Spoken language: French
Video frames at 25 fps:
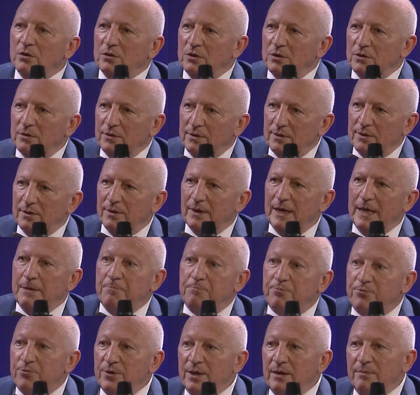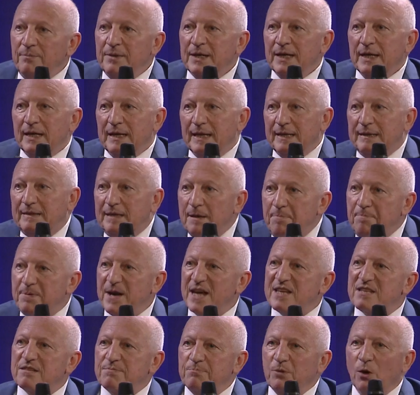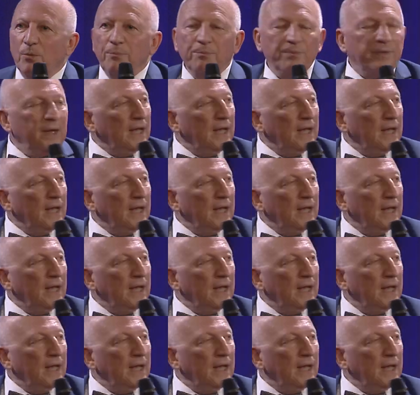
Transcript: euh, euh, et puis les déplacements.